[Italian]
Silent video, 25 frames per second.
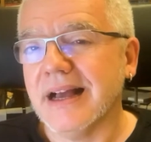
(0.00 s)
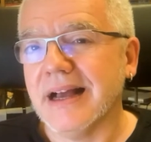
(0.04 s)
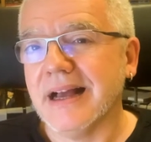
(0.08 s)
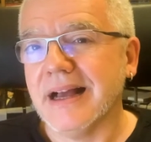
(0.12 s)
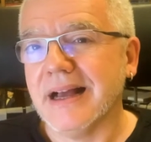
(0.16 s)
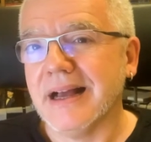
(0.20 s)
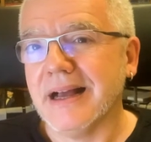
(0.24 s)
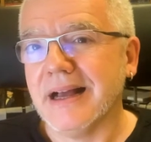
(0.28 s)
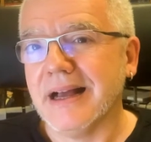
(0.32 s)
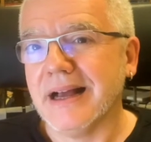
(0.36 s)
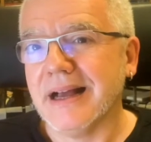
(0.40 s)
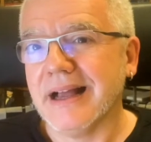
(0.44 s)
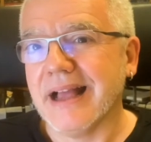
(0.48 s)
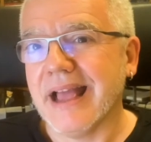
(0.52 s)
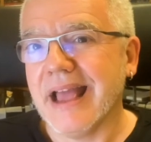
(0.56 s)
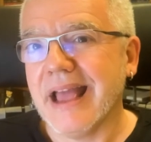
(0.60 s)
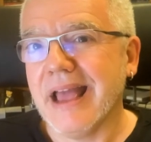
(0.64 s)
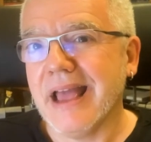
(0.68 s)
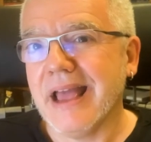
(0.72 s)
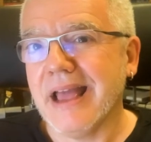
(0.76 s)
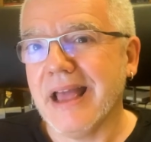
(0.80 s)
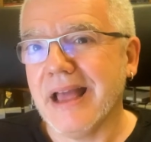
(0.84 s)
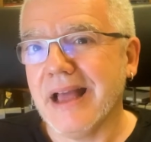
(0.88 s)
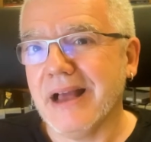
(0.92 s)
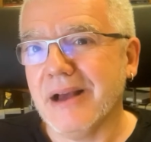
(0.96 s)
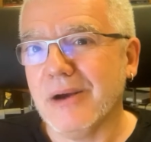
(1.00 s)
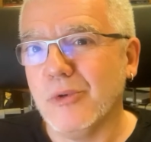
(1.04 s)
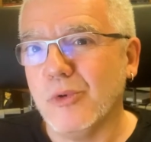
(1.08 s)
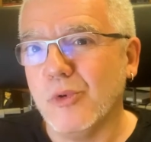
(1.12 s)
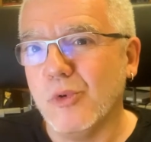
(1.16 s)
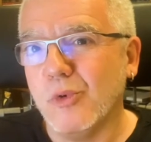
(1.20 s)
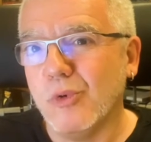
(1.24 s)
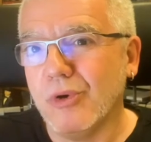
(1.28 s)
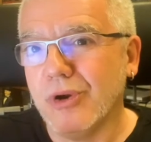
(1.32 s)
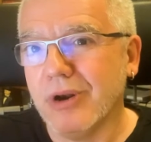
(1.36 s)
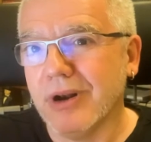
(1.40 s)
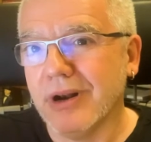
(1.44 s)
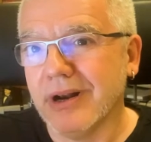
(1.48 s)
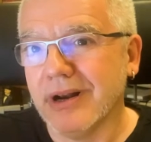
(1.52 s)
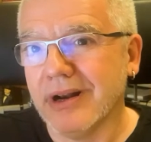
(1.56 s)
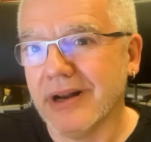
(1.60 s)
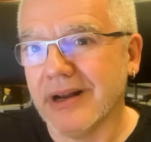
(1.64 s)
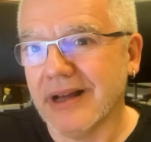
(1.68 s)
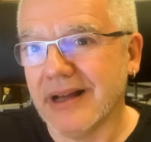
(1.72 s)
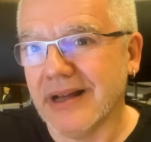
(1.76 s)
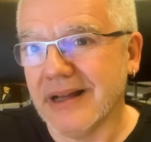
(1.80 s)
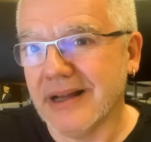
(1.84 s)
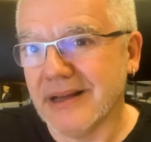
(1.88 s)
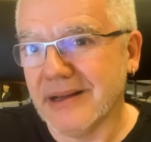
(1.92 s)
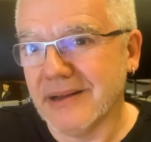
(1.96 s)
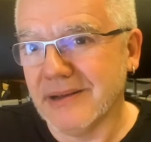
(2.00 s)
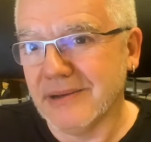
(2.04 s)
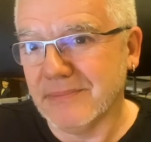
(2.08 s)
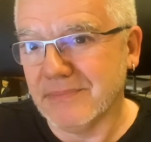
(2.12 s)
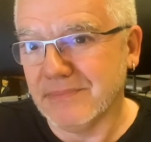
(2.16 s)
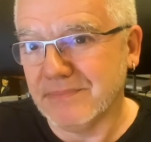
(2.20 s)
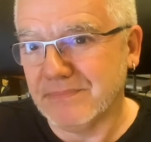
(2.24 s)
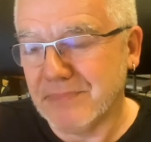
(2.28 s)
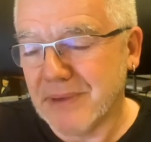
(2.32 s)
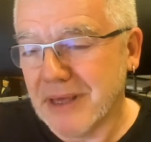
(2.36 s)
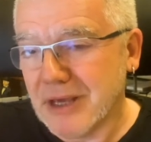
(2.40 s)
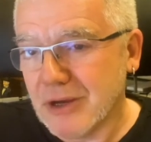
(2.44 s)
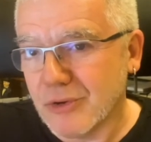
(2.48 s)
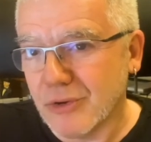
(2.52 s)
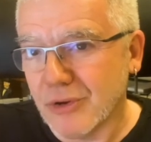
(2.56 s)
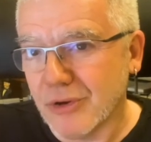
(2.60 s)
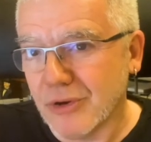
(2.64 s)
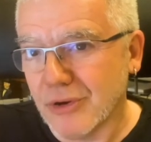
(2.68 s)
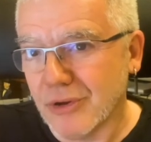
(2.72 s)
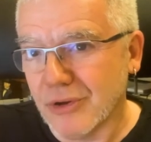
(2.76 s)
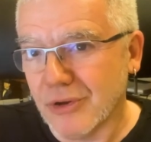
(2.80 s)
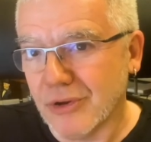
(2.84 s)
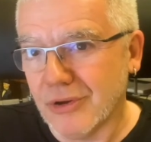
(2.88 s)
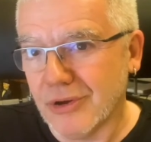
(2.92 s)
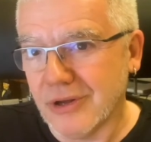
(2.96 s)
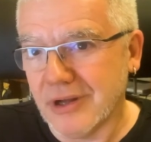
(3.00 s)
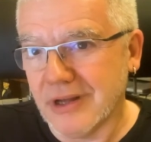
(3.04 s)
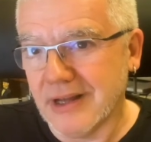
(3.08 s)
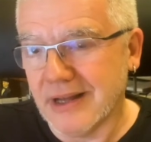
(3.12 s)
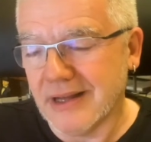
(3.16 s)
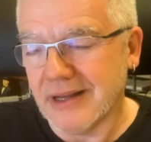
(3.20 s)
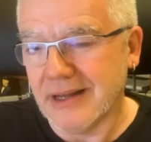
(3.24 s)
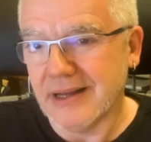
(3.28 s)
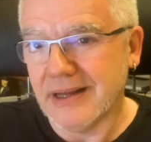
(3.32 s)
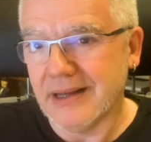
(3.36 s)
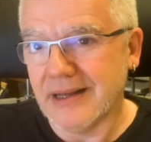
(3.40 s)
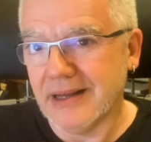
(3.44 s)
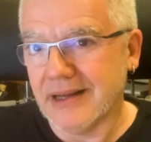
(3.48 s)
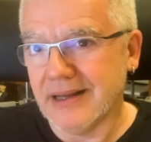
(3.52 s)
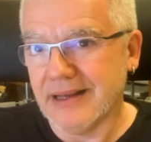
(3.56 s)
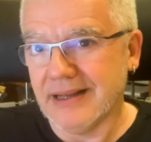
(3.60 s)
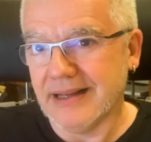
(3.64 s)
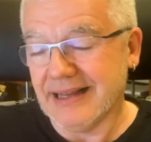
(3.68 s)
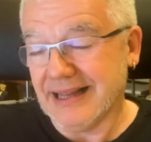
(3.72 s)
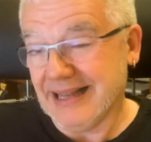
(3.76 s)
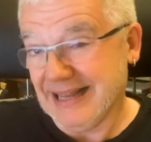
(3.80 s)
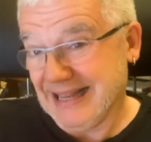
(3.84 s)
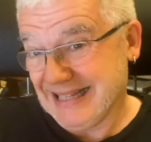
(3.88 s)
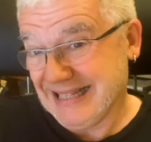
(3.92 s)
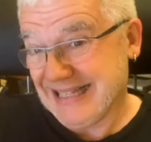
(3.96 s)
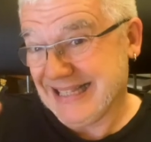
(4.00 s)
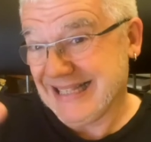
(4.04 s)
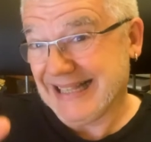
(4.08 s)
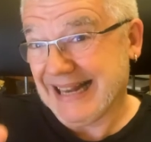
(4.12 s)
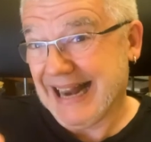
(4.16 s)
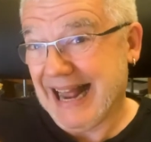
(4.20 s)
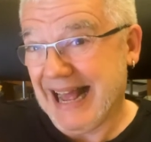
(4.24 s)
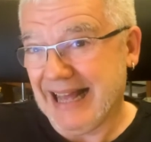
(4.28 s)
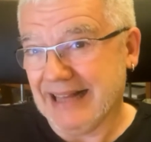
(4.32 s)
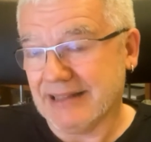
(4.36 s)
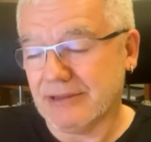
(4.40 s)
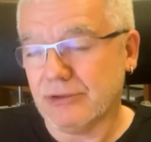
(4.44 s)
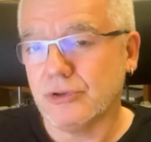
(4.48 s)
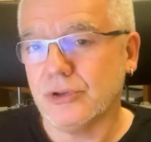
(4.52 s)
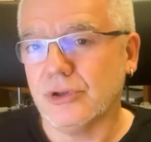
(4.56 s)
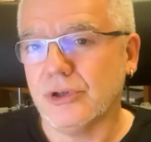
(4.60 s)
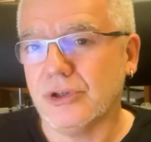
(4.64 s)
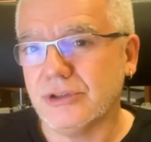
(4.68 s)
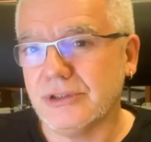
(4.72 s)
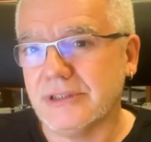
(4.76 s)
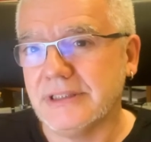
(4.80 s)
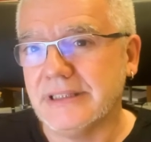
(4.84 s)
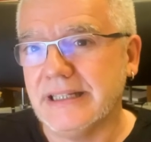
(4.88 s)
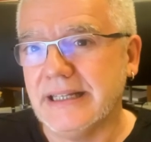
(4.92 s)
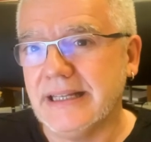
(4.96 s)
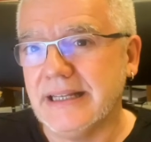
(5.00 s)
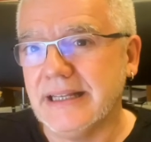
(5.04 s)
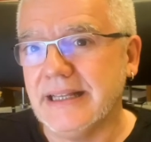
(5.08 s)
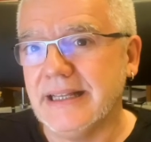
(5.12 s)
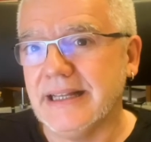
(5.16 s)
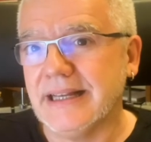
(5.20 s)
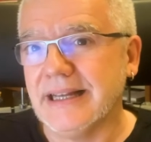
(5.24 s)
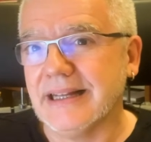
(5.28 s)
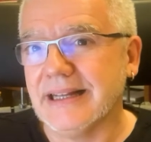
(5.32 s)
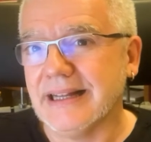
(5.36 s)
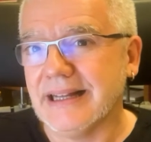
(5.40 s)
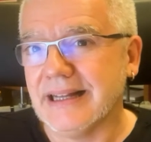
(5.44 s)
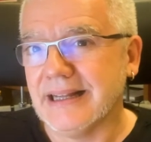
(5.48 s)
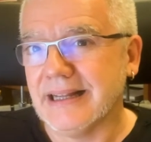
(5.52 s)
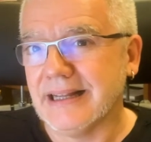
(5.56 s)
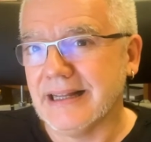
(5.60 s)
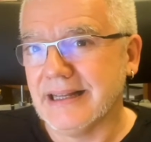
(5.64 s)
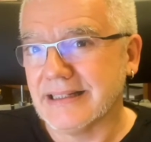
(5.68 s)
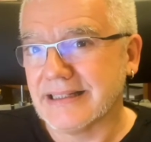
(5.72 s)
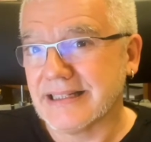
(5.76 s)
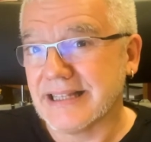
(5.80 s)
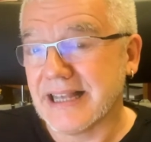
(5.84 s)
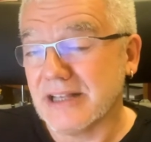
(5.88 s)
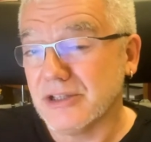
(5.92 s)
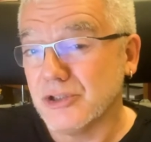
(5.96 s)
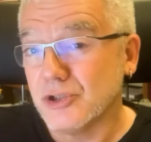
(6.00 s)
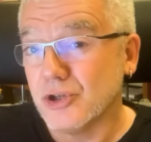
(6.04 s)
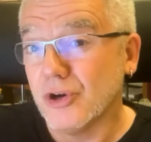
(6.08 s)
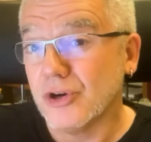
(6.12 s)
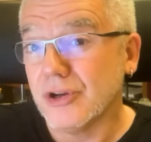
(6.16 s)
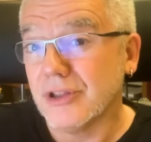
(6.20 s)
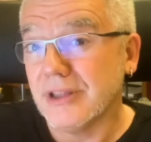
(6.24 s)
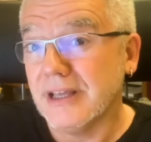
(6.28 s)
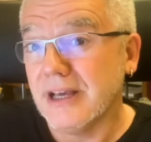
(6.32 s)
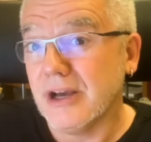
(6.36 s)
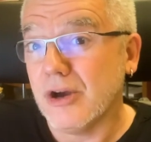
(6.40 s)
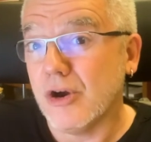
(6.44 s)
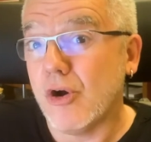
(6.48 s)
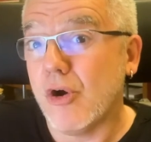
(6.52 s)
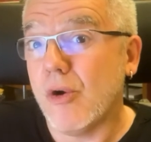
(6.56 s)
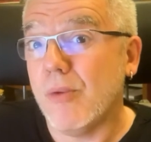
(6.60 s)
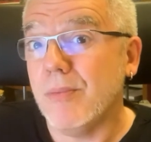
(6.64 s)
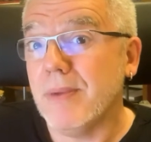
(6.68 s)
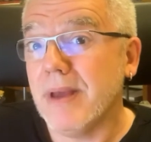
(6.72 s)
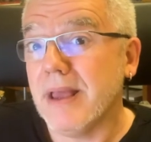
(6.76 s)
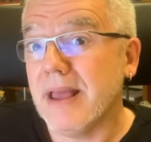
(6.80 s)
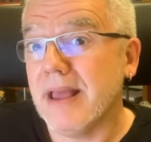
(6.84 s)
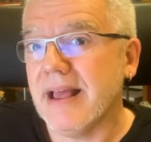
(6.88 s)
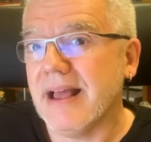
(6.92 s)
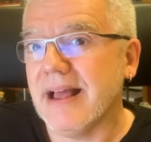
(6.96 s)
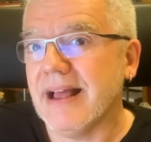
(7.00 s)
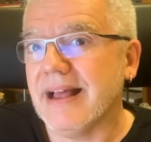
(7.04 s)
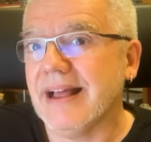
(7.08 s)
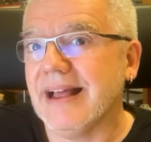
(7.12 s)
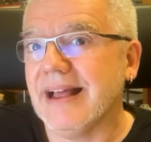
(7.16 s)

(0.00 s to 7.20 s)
Uh, eh, è un eh, piccolo uh, estratto di San Giordi come